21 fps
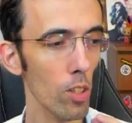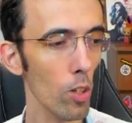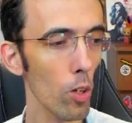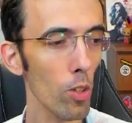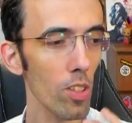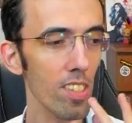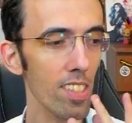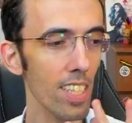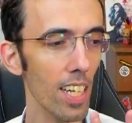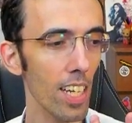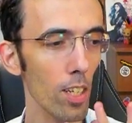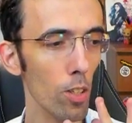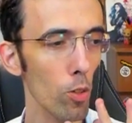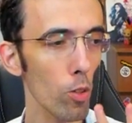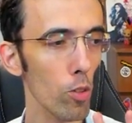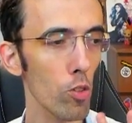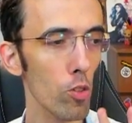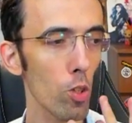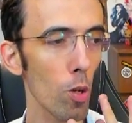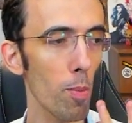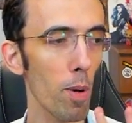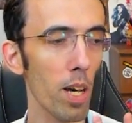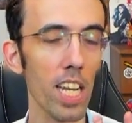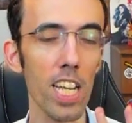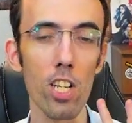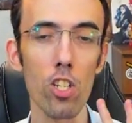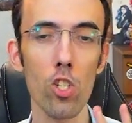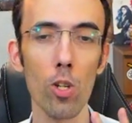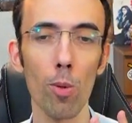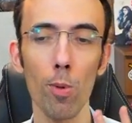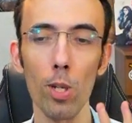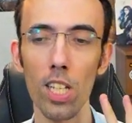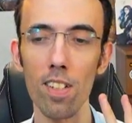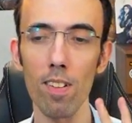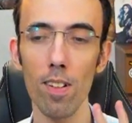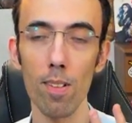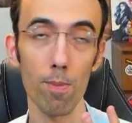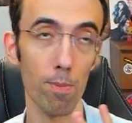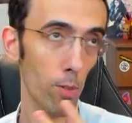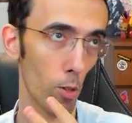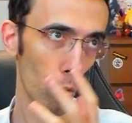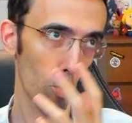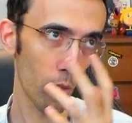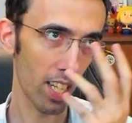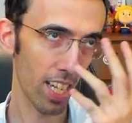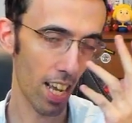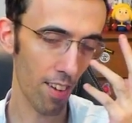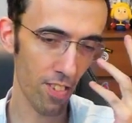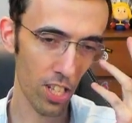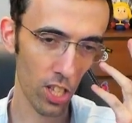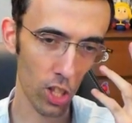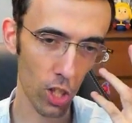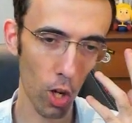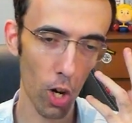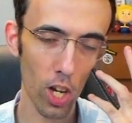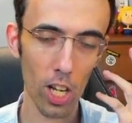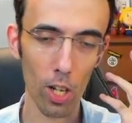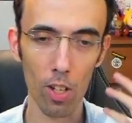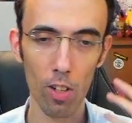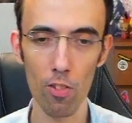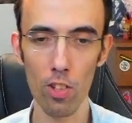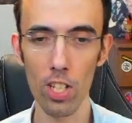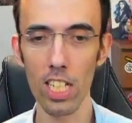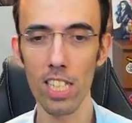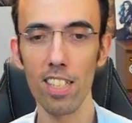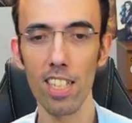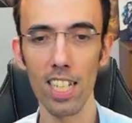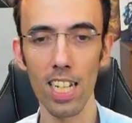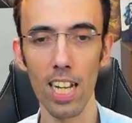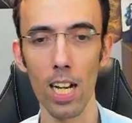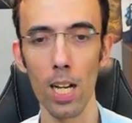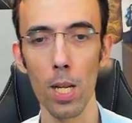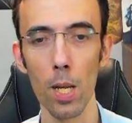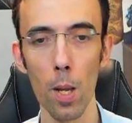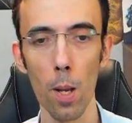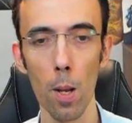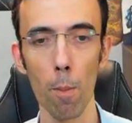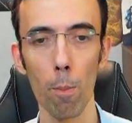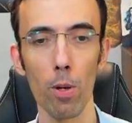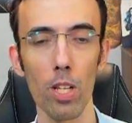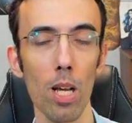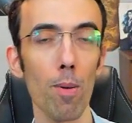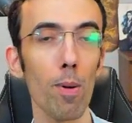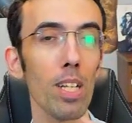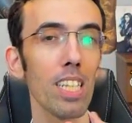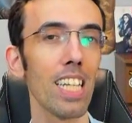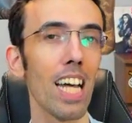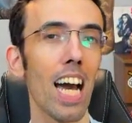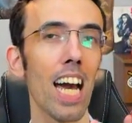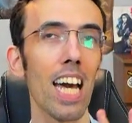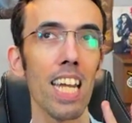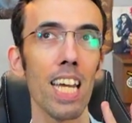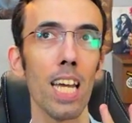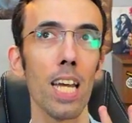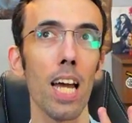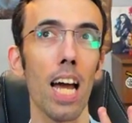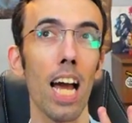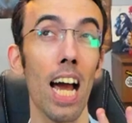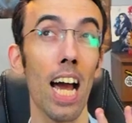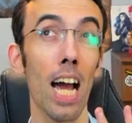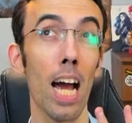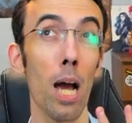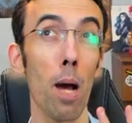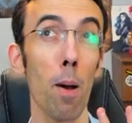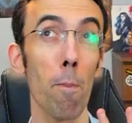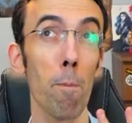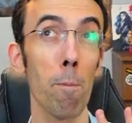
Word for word: costa, questo pareggio, poteva, con la vittoria con la Fiorentina, potevamo andare a